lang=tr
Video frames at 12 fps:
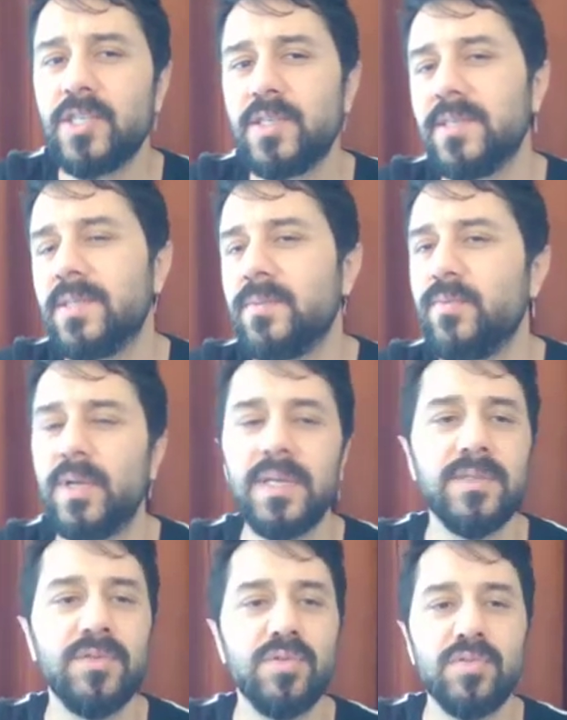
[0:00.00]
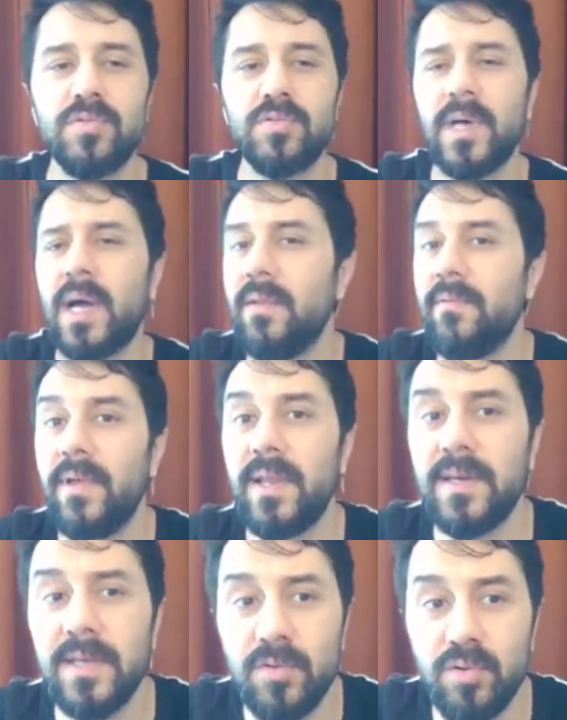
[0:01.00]
Başlığınızı buraya yazıyorsunuz. Ali
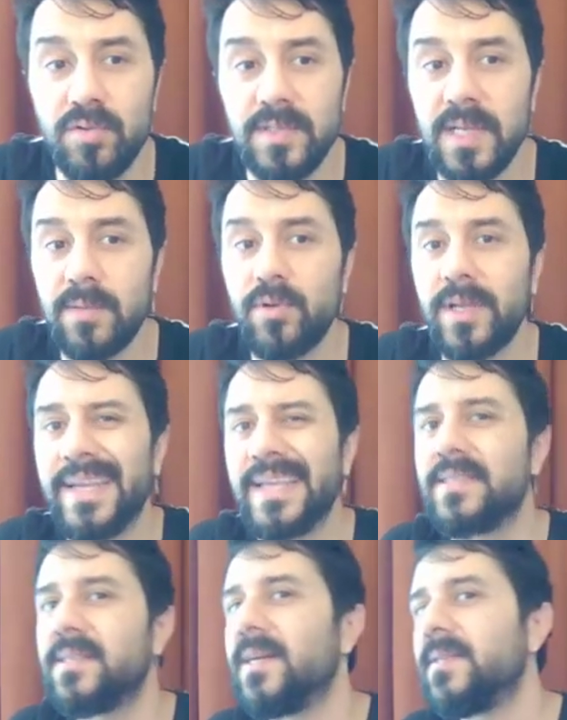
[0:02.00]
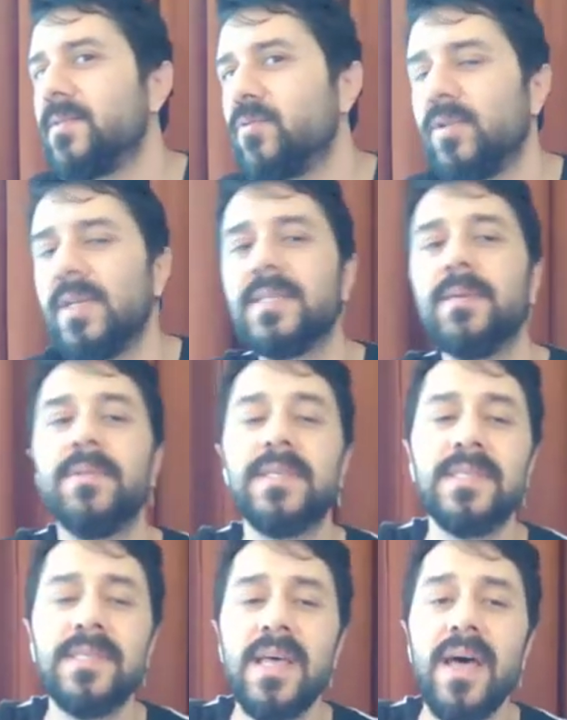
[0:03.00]
Veli 4950 buraya ne isterseniz onu
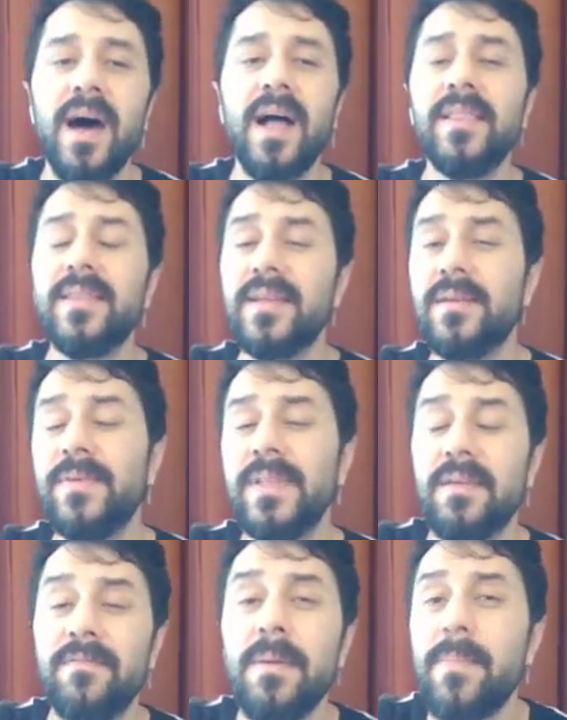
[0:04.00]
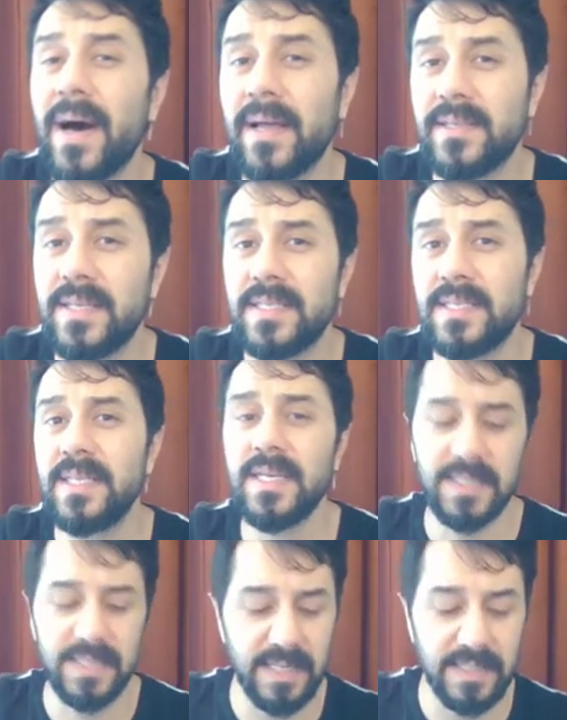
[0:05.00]
yazabilirsiniz. Alt tarafa da web adresini
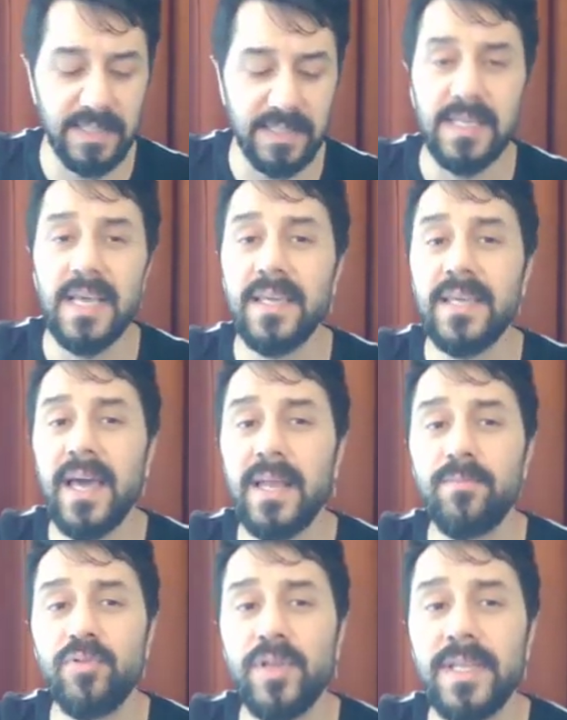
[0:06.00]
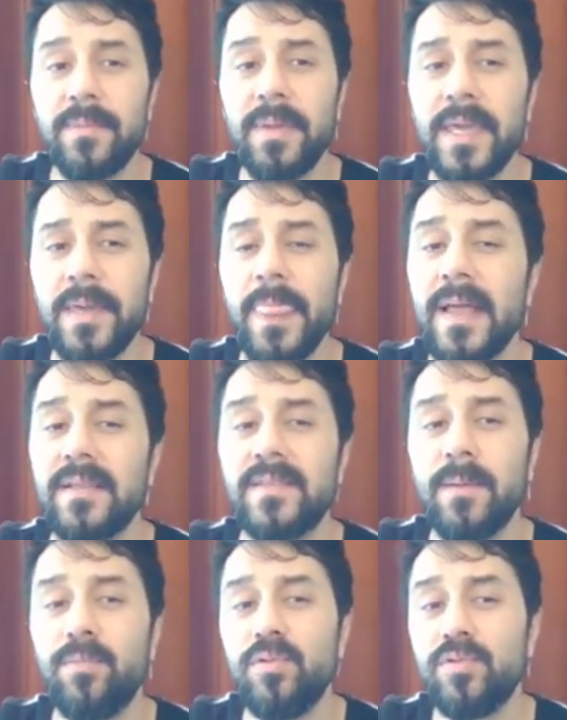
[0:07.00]
yazarsınız. Yani bu ne demek?
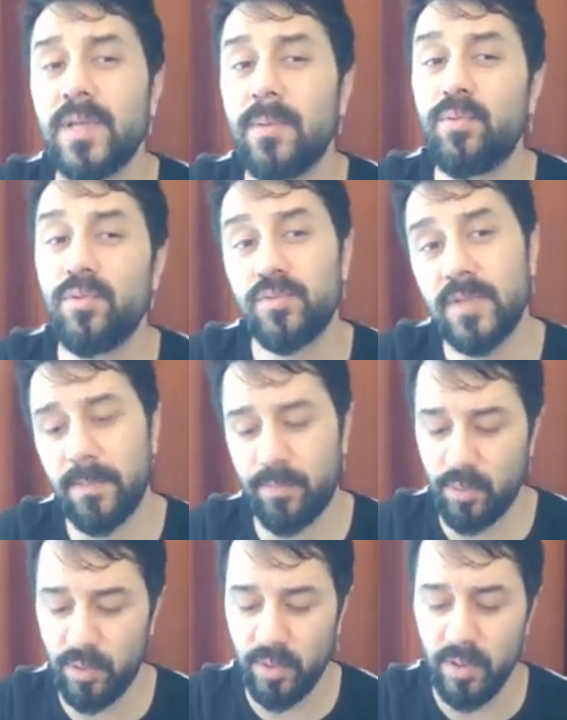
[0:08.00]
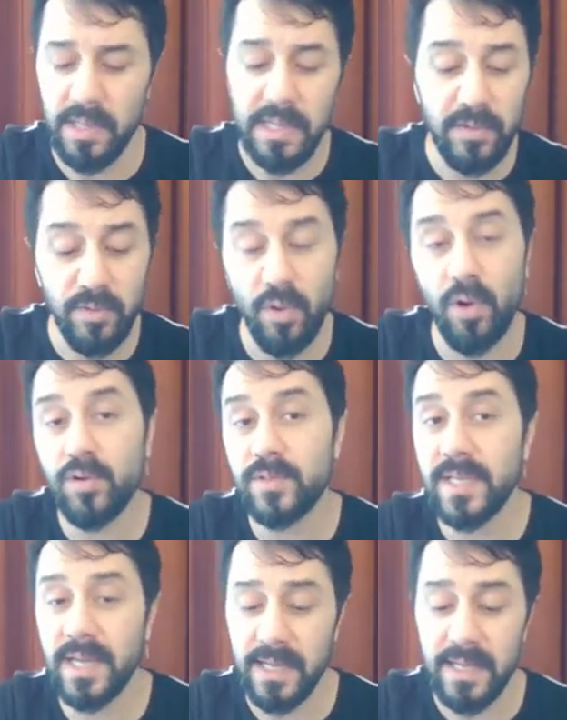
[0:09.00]
www
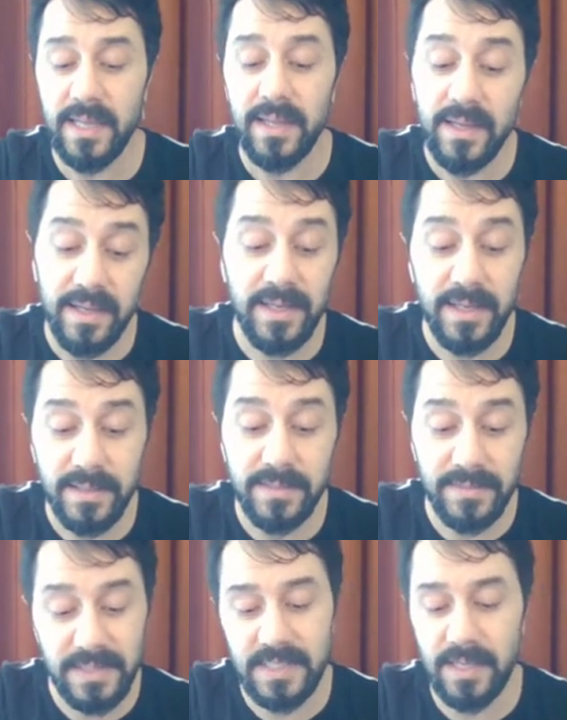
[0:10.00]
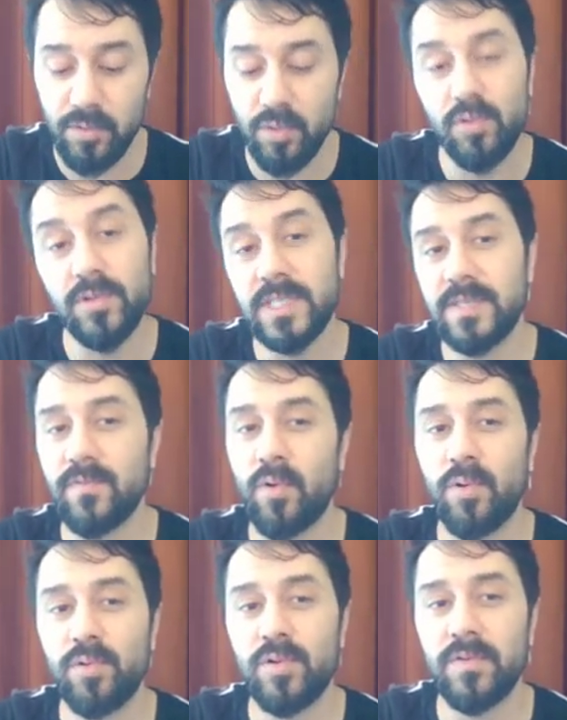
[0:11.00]
nokta e, işte Google için
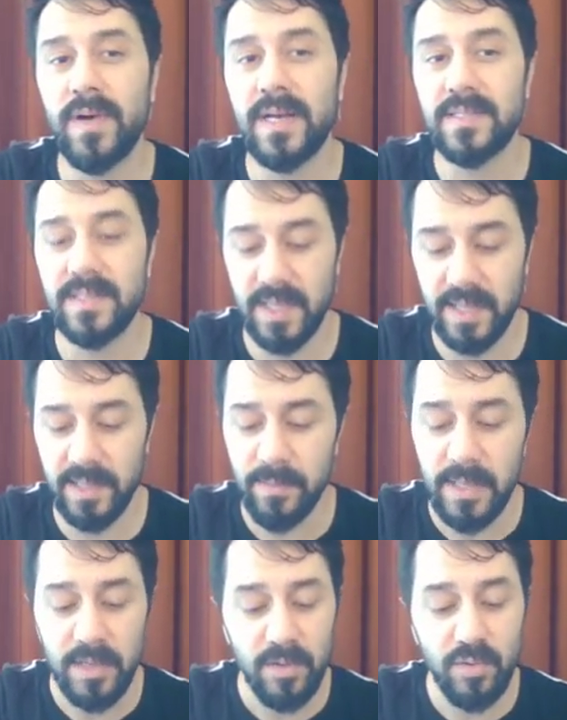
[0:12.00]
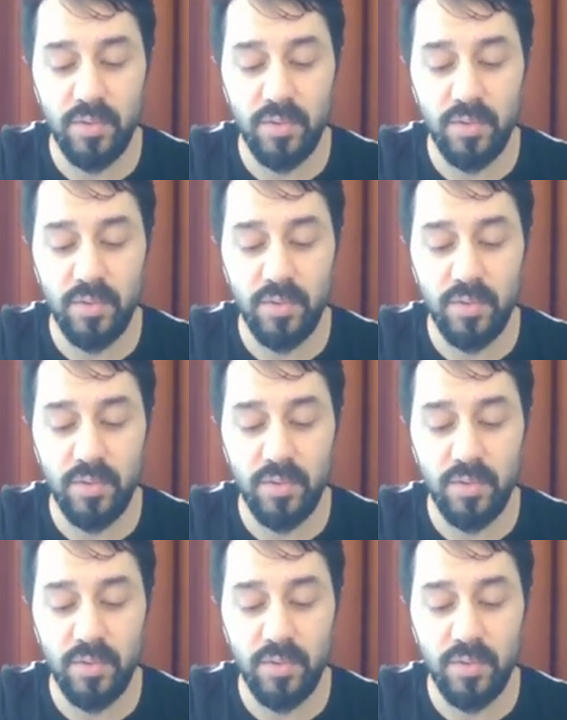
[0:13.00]
olduğunu varsayalım